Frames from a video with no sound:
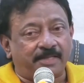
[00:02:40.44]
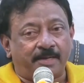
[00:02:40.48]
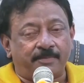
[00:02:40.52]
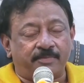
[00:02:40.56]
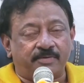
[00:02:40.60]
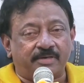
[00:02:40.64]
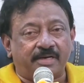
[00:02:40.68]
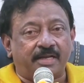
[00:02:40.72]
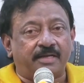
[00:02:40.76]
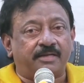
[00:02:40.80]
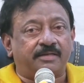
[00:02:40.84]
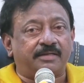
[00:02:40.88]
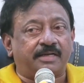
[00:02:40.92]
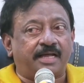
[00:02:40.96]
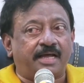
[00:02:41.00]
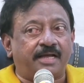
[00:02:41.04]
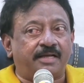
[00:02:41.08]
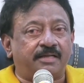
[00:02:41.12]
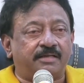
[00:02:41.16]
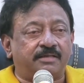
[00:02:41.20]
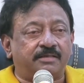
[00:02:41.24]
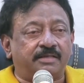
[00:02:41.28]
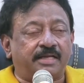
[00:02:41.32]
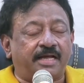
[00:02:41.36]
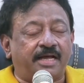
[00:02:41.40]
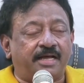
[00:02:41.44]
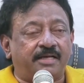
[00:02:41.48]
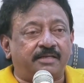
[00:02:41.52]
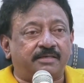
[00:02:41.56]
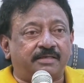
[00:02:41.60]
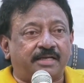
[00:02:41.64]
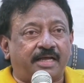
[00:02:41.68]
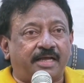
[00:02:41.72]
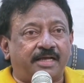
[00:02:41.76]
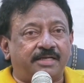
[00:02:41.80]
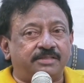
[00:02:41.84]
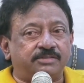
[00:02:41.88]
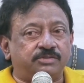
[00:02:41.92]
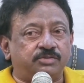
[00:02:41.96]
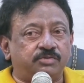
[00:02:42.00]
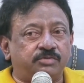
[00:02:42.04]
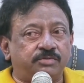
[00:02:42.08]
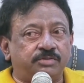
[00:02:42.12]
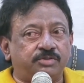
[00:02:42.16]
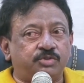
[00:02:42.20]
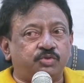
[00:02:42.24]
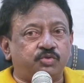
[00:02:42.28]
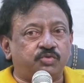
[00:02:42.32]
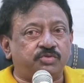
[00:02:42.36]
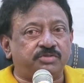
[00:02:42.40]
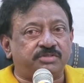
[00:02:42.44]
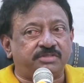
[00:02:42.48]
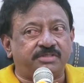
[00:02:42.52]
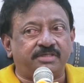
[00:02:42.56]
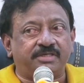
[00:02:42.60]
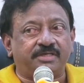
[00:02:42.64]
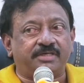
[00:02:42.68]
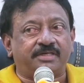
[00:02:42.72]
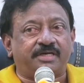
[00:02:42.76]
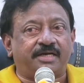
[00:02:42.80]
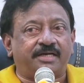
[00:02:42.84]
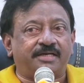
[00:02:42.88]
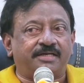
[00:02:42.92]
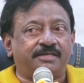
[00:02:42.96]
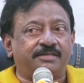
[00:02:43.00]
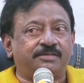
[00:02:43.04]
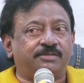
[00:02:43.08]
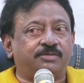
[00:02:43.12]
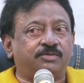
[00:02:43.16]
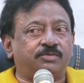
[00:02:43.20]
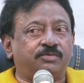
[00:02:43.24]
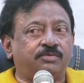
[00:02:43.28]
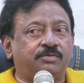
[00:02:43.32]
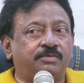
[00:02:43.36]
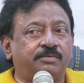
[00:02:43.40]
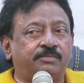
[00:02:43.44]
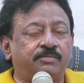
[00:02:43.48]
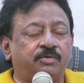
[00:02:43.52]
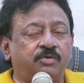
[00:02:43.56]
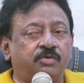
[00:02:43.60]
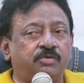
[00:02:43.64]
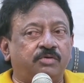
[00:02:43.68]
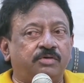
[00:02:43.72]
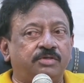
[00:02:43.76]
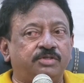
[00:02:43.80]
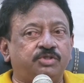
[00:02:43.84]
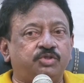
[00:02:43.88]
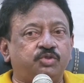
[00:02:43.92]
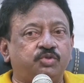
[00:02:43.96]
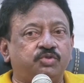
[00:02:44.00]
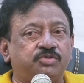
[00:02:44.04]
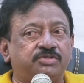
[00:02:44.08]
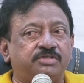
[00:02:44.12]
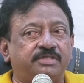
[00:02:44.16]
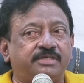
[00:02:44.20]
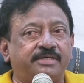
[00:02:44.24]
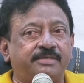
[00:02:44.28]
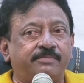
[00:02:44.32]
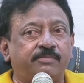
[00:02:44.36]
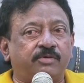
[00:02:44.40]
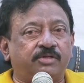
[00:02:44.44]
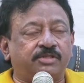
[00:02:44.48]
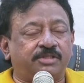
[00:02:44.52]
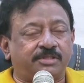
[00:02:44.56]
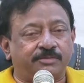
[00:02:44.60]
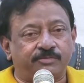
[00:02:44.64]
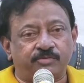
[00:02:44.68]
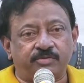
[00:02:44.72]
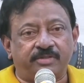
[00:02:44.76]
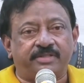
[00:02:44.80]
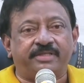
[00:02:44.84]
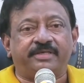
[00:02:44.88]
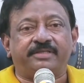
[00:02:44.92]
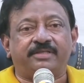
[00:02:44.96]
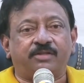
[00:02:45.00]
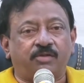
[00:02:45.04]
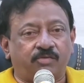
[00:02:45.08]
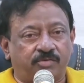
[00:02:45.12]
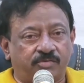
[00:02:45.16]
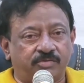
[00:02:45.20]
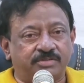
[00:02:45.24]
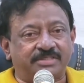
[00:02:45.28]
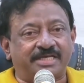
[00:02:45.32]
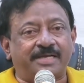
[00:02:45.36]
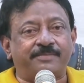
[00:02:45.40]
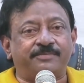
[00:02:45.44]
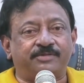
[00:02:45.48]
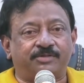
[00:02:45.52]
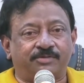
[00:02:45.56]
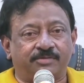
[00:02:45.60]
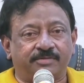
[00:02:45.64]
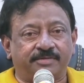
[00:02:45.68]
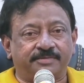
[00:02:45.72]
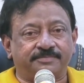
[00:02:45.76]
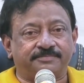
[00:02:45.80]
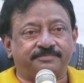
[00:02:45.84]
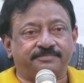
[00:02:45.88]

అప్పుడు రా రా రాజుని చూసిన కళ్ళతో మొగుడిని చూస్తే మొత్తబూదైన ఒక సామెత